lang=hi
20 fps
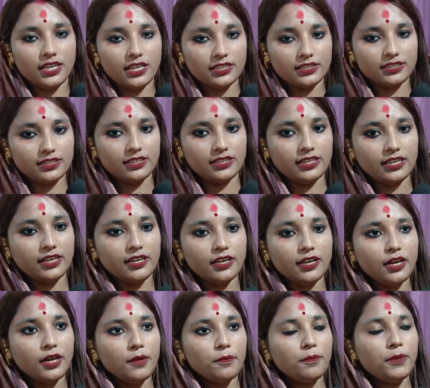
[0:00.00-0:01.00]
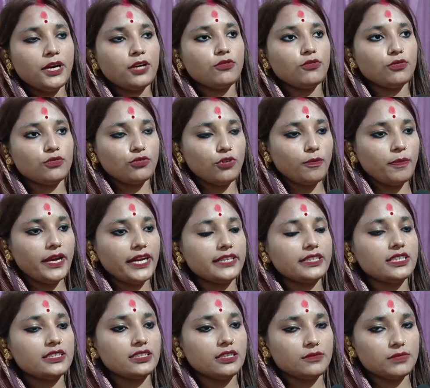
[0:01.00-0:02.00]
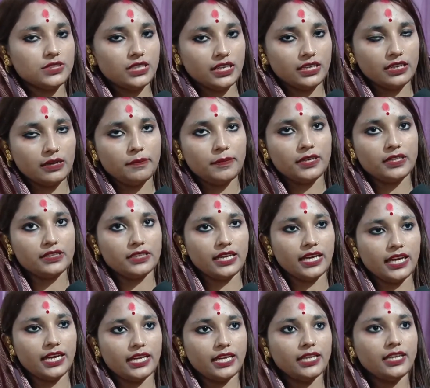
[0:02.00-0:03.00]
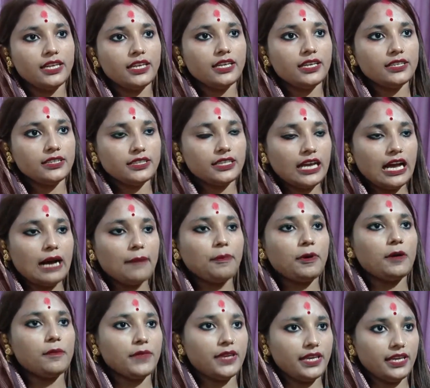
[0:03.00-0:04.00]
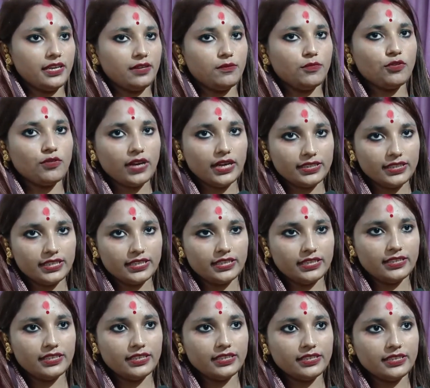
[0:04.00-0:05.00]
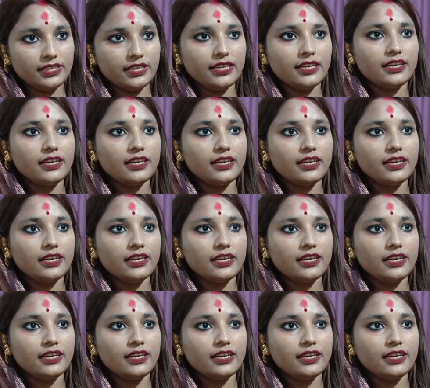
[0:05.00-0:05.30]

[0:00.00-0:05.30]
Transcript: लगती है पर उनको बैठ के समझाना पड़ता है कि आप हमें एक मौका दे के देखिए